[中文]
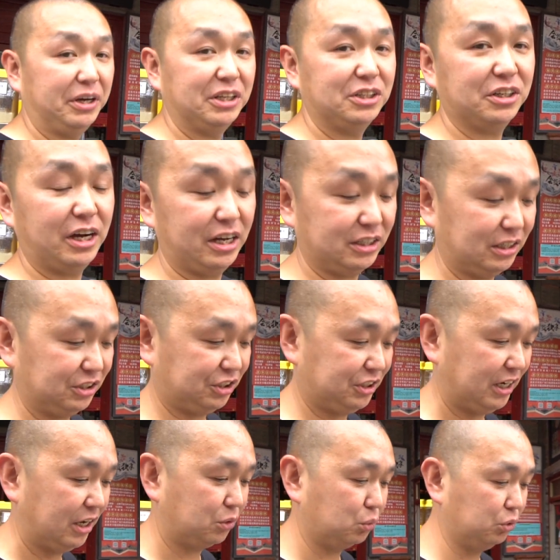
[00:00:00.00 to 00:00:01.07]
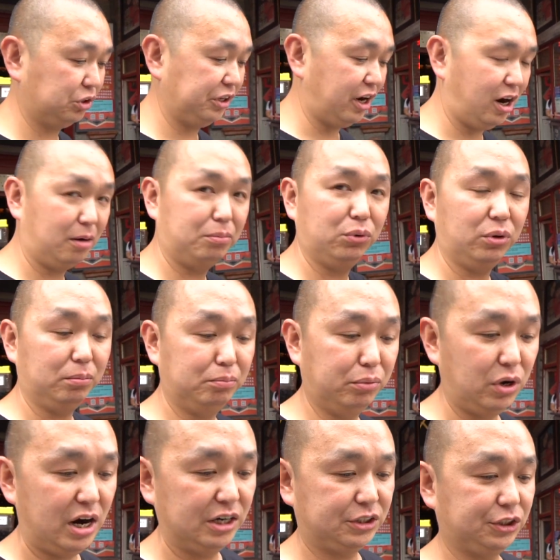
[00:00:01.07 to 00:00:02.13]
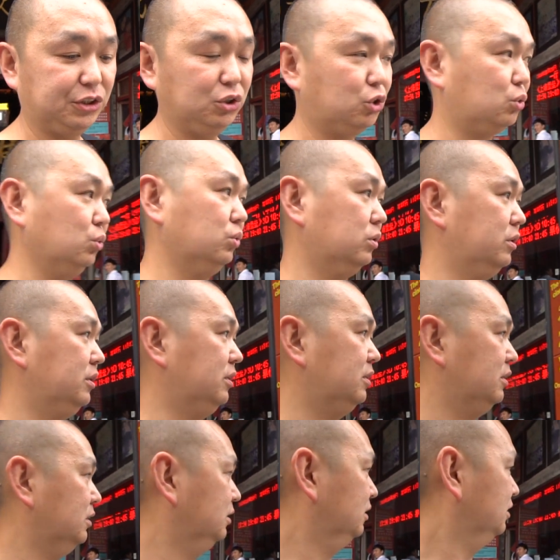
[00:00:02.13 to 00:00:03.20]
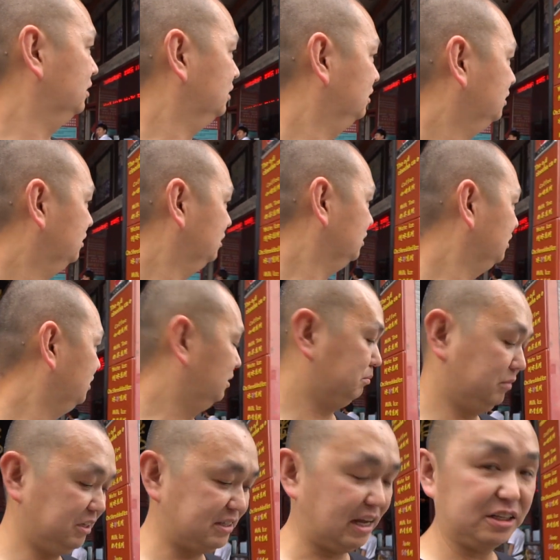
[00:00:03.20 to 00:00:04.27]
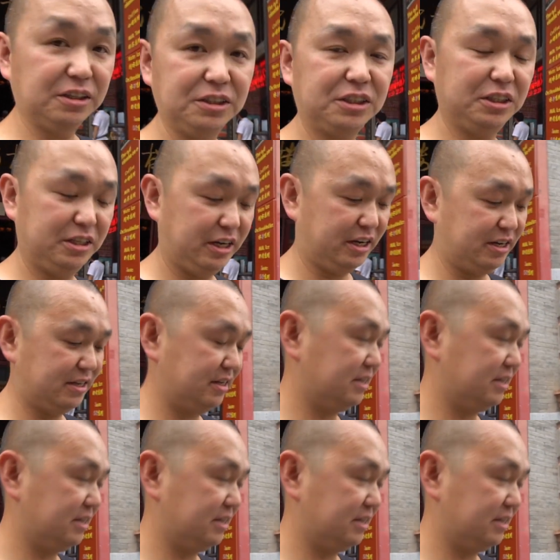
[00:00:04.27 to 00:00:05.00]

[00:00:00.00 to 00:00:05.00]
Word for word: 北京爱上西雅图》第2部《不二情书》，没咋更新呢。